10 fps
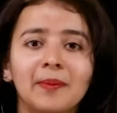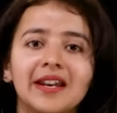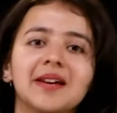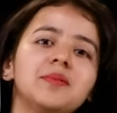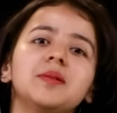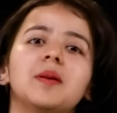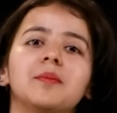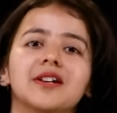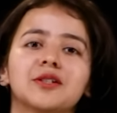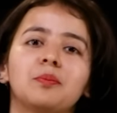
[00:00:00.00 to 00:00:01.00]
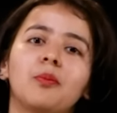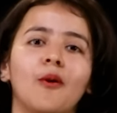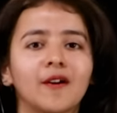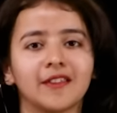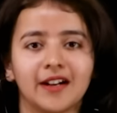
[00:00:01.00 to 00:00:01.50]
मैंने अपनी मम्मा से
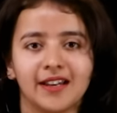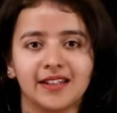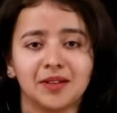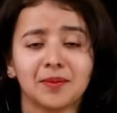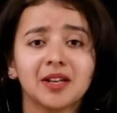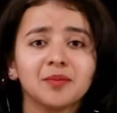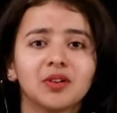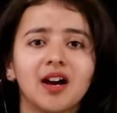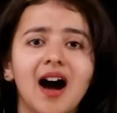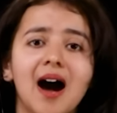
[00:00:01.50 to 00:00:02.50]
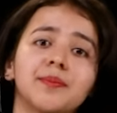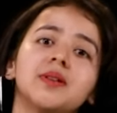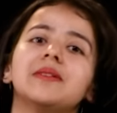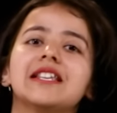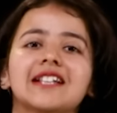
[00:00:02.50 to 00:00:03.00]
बहुत लड़ाई की मैंने बोला
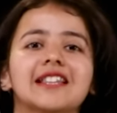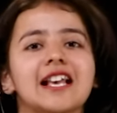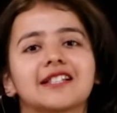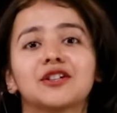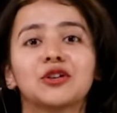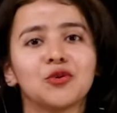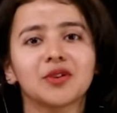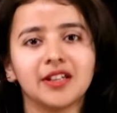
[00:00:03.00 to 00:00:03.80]
आपने मेरे साथ ऐसा क्यों